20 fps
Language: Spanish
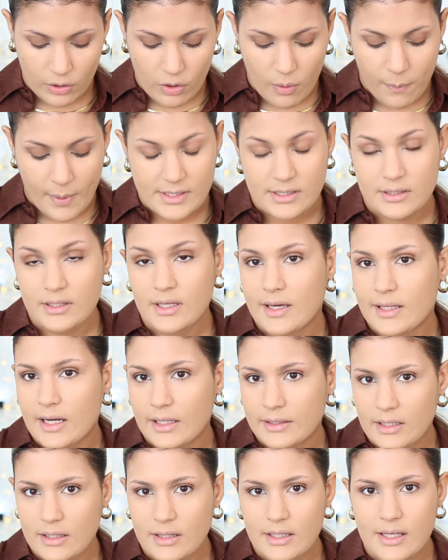que los pacientes que él
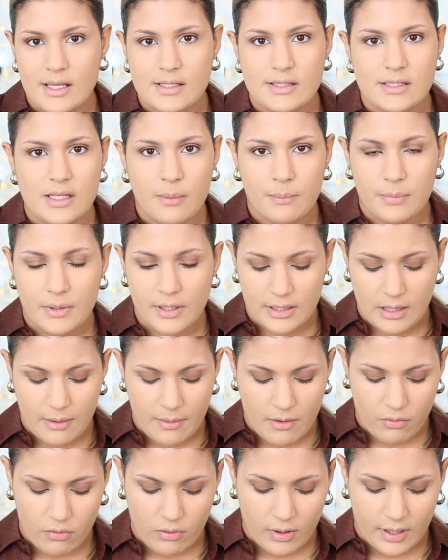atendía siempre
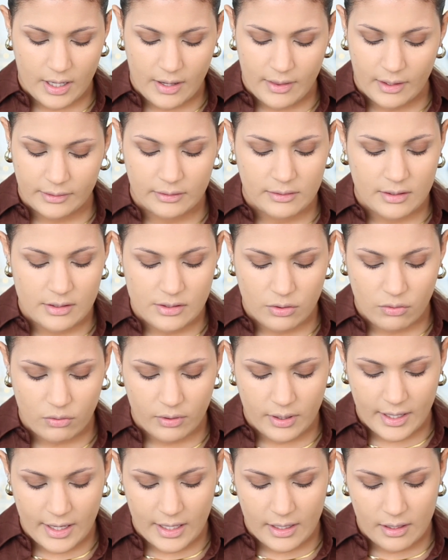quedaban con ganas de atenderse
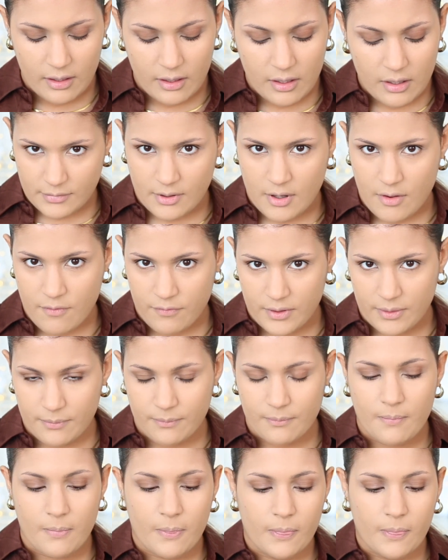con él, en fin.